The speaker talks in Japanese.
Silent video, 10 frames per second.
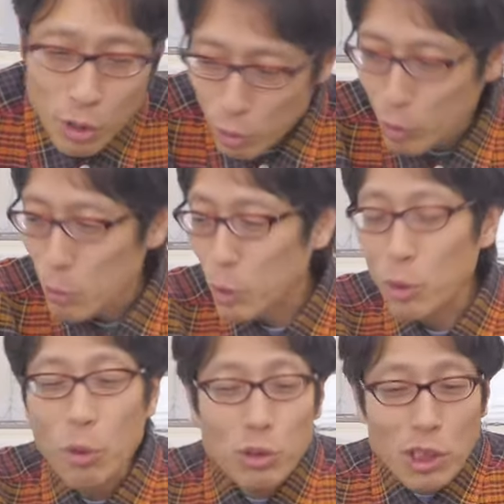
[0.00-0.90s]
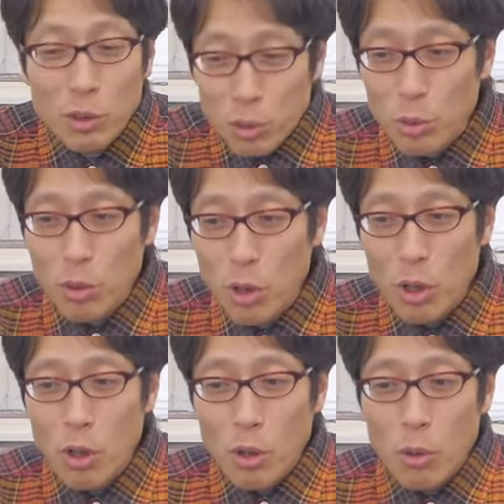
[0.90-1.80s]
だったらもう共産党
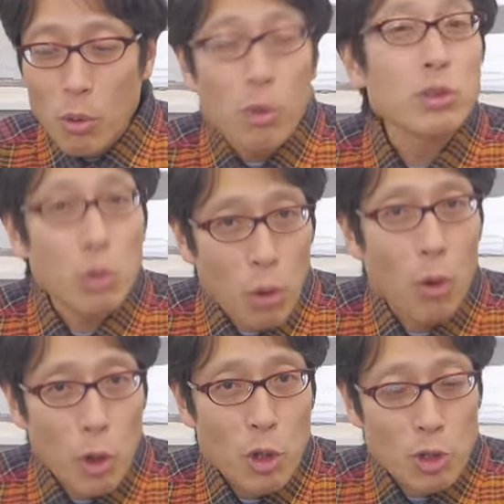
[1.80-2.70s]
こそ